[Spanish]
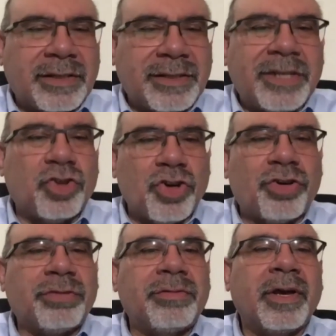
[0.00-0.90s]
de
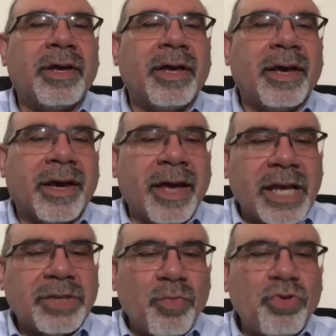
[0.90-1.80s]
Sión que
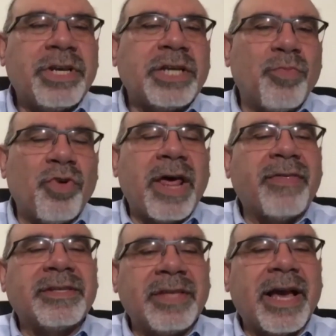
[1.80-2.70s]
las muchas
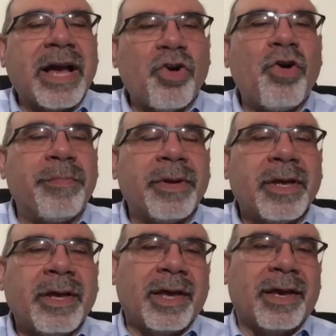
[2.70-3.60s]
moradas de Jacob.
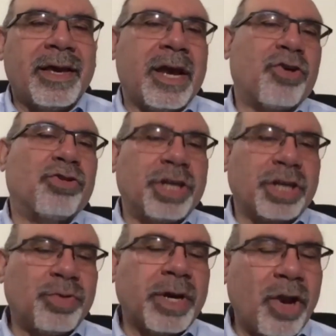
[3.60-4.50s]
Y el
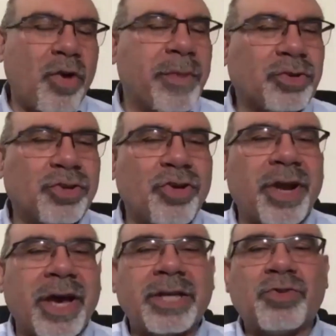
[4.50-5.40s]
contexto en que lo
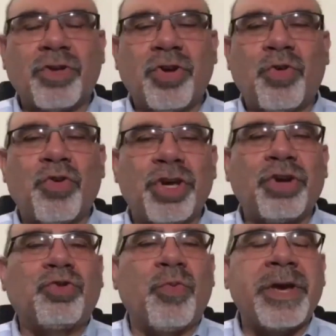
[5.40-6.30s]
menciona es cuando los
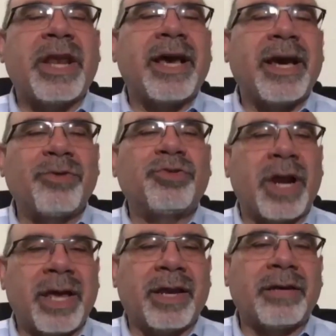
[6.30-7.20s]
judíos subían a
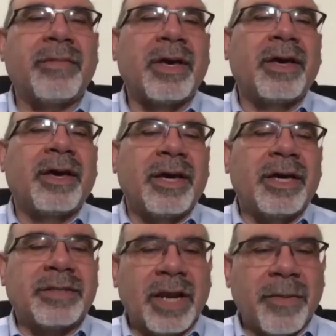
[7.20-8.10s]
Jerusalén
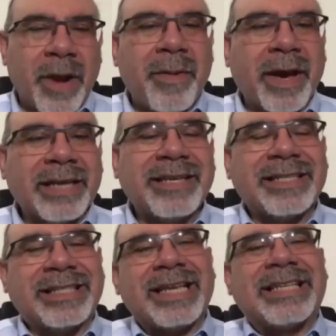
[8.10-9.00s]
y celebraban
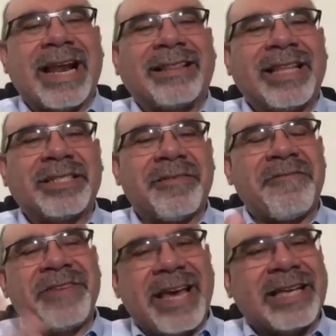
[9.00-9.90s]
esas tres grandes
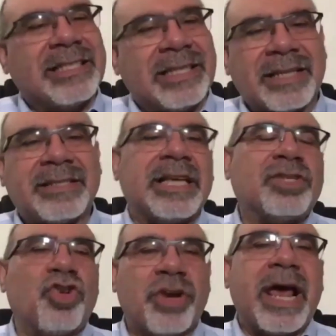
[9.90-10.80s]
fiestas
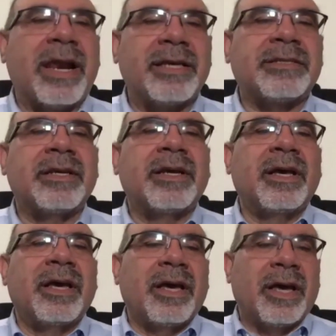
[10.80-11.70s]
nacionales
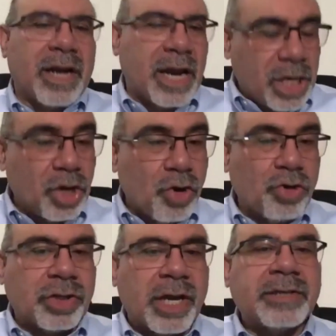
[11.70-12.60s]

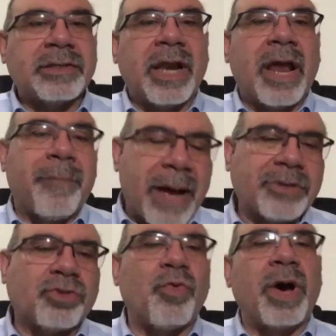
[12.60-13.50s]
religiosas, la
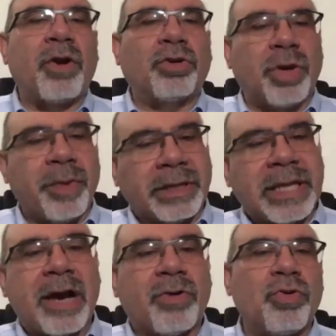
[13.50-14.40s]
Pascua, los
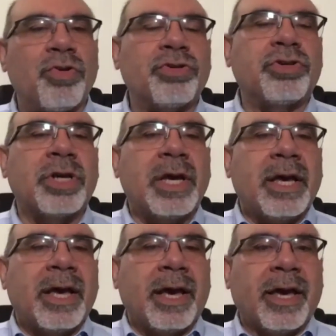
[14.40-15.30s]
tabernáculos,
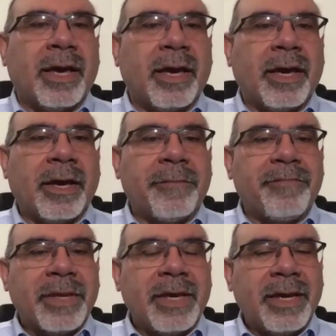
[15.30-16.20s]
eh,
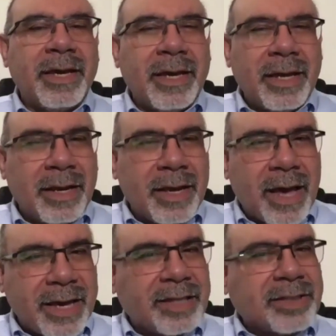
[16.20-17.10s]
y,
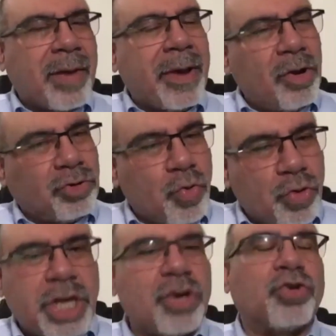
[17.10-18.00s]
ahí estaban los
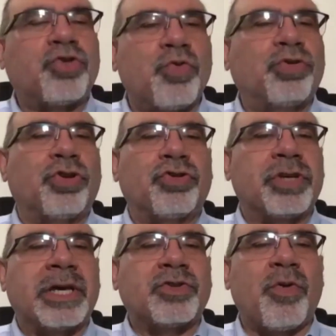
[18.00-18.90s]
judíos juntos.
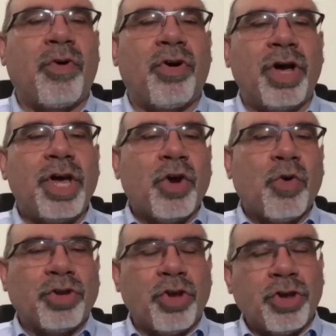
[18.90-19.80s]
Y es como
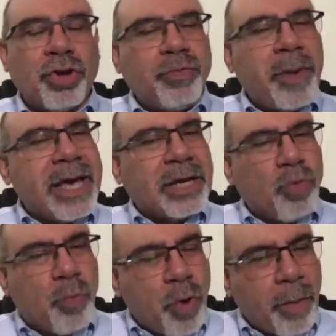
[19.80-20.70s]
cuando Dios veía a
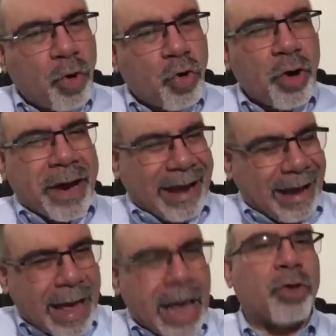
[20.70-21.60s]
su pueblo
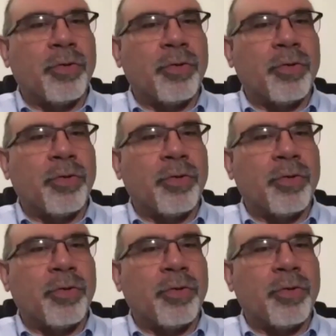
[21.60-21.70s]
congregado,